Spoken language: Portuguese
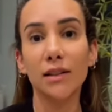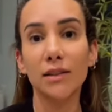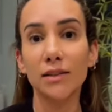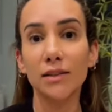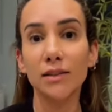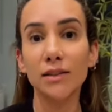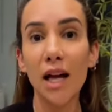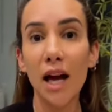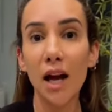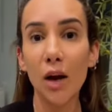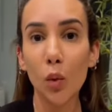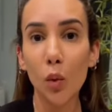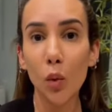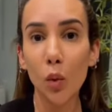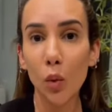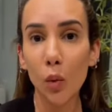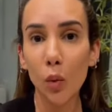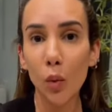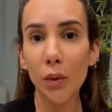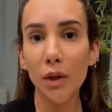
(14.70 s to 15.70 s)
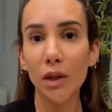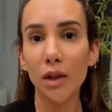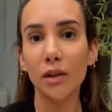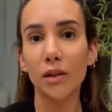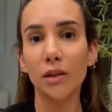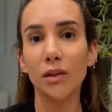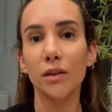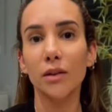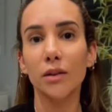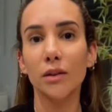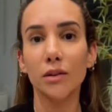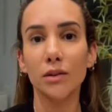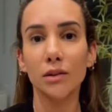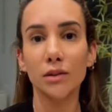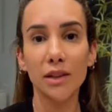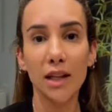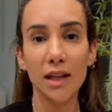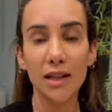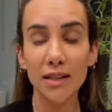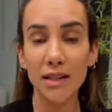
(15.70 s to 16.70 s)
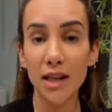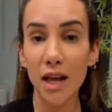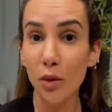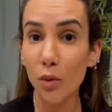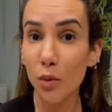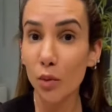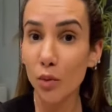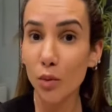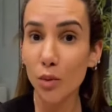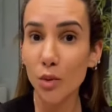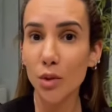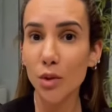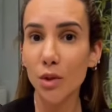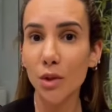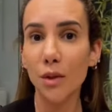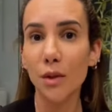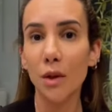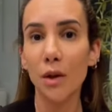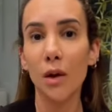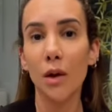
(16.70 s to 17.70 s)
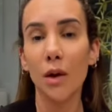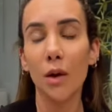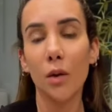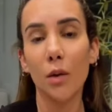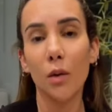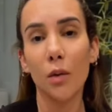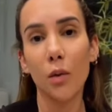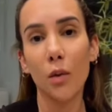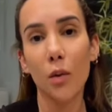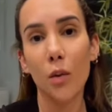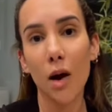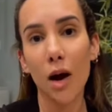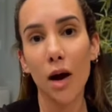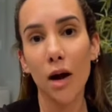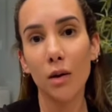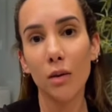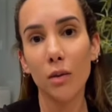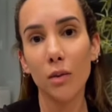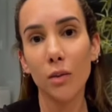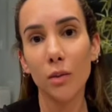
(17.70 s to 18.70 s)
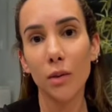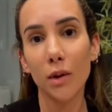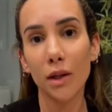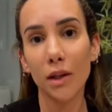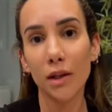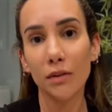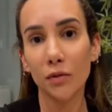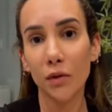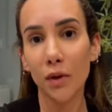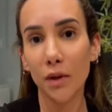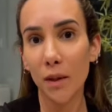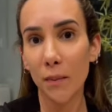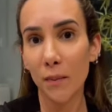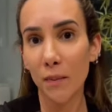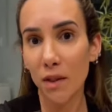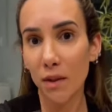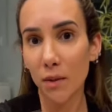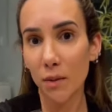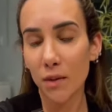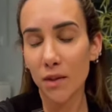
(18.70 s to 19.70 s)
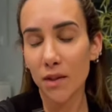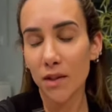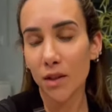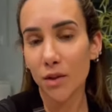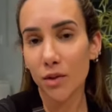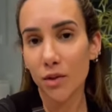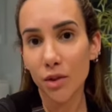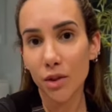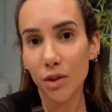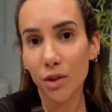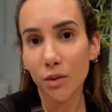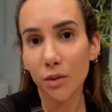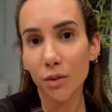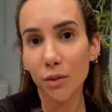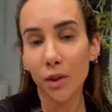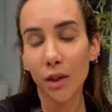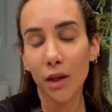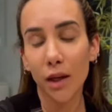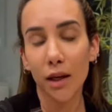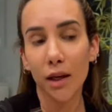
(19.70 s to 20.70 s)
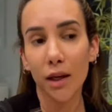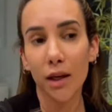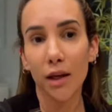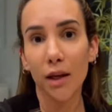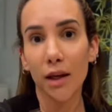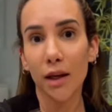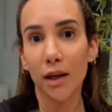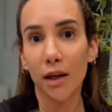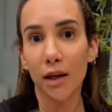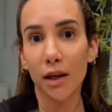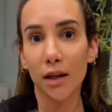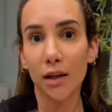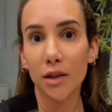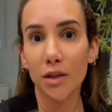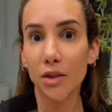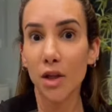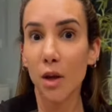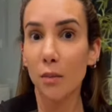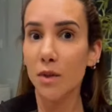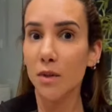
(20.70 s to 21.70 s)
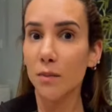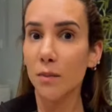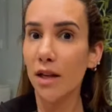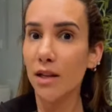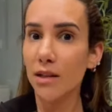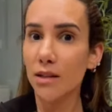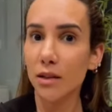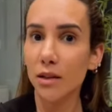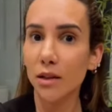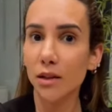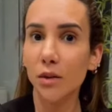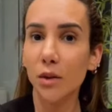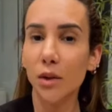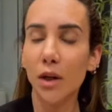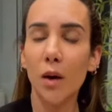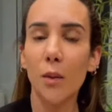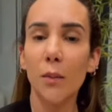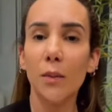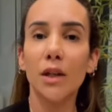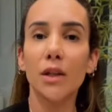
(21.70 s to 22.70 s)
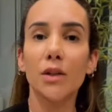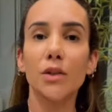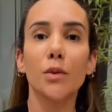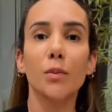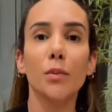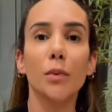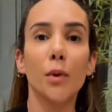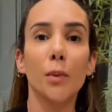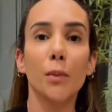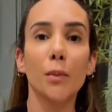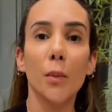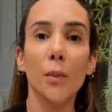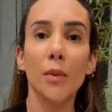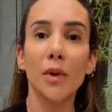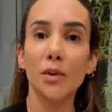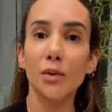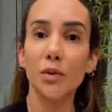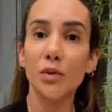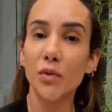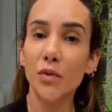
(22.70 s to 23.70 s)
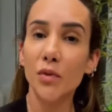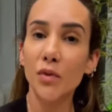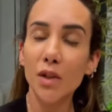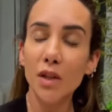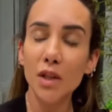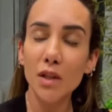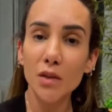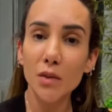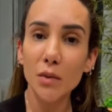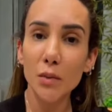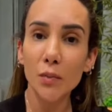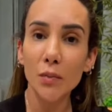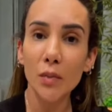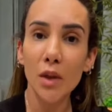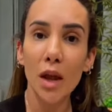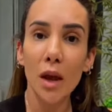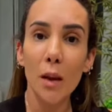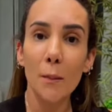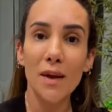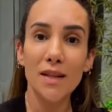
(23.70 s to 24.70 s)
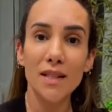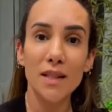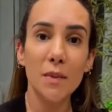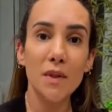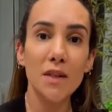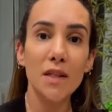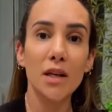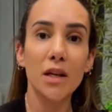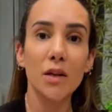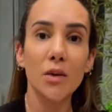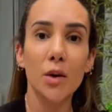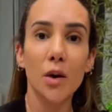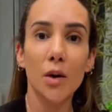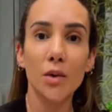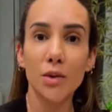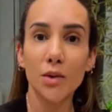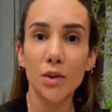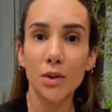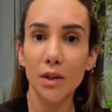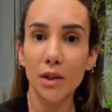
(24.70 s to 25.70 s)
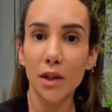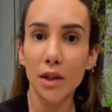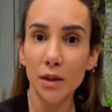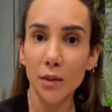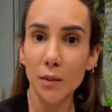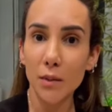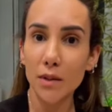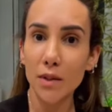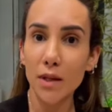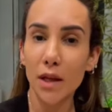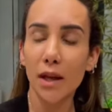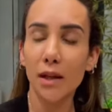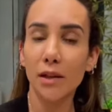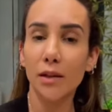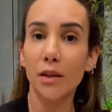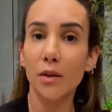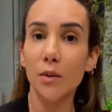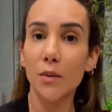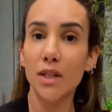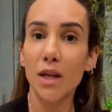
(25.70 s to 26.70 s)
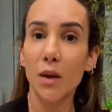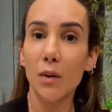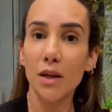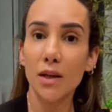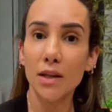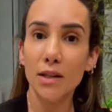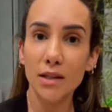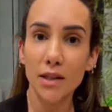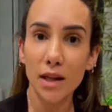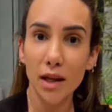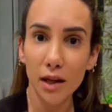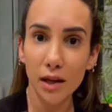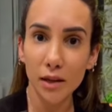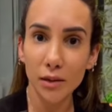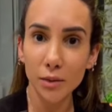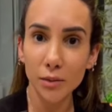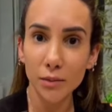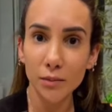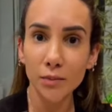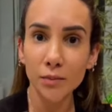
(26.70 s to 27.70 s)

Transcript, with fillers: da cura, da saúde, o qual foi a mim concedido. É, estamos passando realmente por um momento difícil, mas a misericórdia de Deus é, tem nos alcançado,